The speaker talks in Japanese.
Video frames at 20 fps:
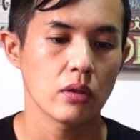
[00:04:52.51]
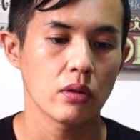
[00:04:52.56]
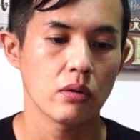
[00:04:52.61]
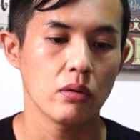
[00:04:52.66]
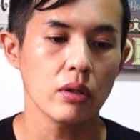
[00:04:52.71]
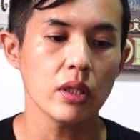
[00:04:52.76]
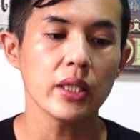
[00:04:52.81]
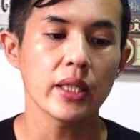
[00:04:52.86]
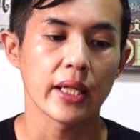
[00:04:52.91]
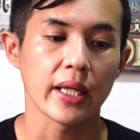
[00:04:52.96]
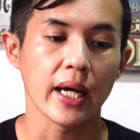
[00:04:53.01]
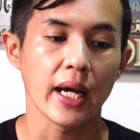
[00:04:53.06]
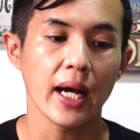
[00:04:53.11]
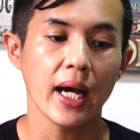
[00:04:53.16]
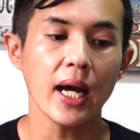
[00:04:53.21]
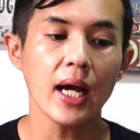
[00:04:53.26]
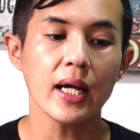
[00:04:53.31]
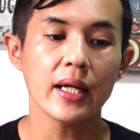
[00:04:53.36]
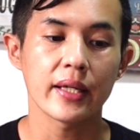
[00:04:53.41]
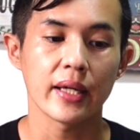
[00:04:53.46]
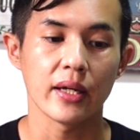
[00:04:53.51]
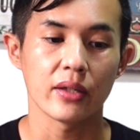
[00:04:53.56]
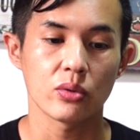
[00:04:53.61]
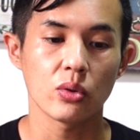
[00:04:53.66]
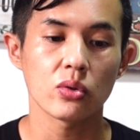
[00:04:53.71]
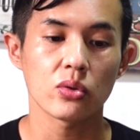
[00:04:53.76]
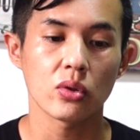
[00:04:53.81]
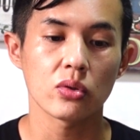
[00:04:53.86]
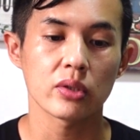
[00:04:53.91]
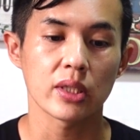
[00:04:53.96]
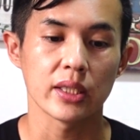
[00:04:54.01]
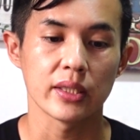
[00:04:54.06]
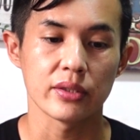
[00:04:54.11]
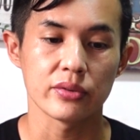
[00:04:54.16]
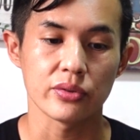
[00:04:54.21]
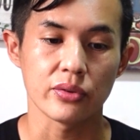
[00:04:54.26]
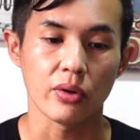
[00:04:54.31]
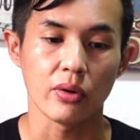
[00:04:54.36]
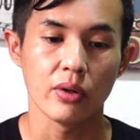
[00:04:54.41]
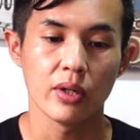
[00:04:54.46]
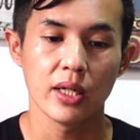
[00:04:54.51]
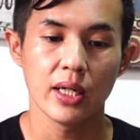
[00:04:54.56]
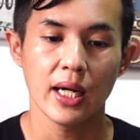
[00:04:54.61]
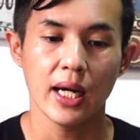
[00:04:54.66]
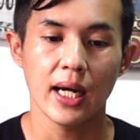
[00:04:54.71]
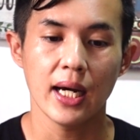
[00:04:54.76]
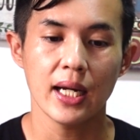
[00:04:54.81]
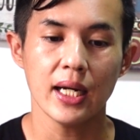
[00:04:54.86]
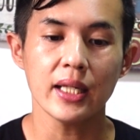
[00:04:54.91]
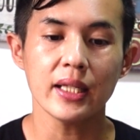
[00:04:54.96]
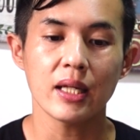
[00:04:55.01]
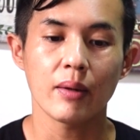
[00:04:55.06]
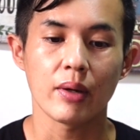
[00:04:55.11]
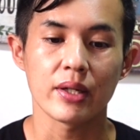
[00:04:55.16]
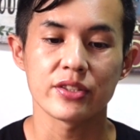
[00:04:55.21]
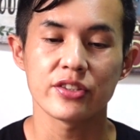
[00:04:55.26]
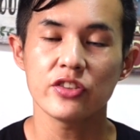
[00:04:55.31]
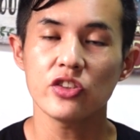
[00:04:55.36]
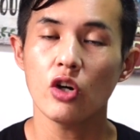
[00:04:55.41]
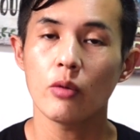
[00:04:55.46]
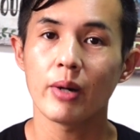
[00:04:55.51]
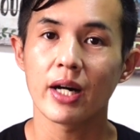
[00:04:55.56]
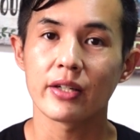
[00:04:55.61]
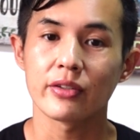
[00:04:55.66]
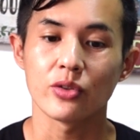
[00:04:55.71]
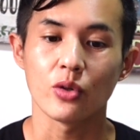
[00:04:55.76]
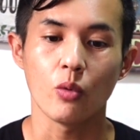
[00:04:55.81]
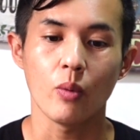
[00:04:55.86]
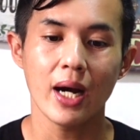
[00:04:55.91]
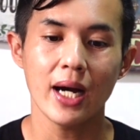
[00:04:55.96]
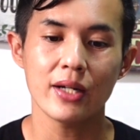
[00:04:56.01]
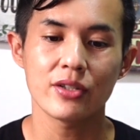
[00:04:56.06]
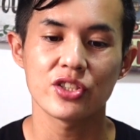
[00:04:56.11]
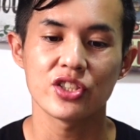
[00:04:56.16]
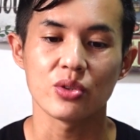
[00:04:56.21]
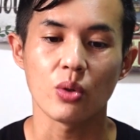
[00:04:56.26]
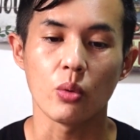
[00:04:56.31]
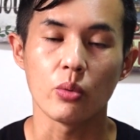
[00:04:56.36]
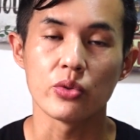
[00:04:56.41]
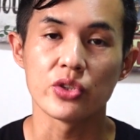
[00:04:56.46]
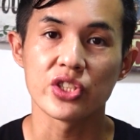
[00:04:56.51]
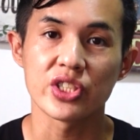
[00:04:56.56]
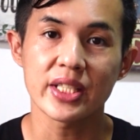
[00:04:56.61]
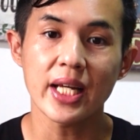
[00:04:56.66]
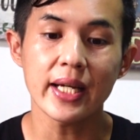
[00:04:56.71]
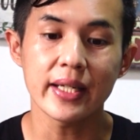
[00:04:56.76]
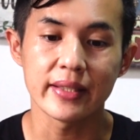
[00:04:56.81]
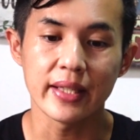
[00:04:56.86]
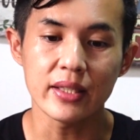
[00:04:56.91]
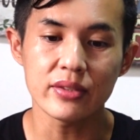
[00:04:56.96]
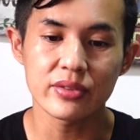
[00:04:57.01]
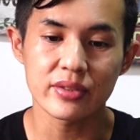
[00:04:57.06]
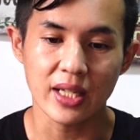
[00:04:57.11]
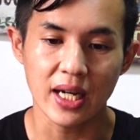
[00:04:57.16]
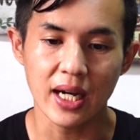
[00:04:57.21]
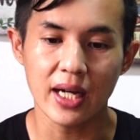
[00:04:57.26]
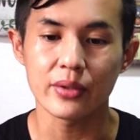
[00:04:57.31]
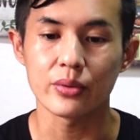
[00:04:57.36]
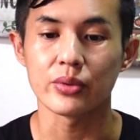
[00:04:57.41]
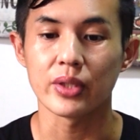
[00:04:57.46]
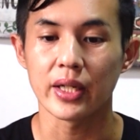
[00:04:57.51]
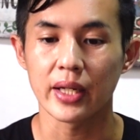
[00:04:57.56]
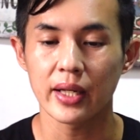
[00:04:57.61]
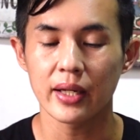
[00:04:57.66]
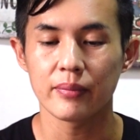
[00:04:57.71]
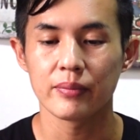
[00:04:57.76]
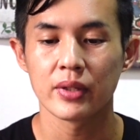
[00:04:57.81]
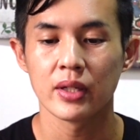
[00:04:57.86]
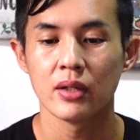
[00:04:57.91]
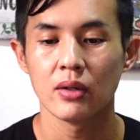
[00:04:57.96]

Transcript: これでね、アンケートを取ったんですよ。あなたはシノバックのワクチンを打ちたいですか言うてね。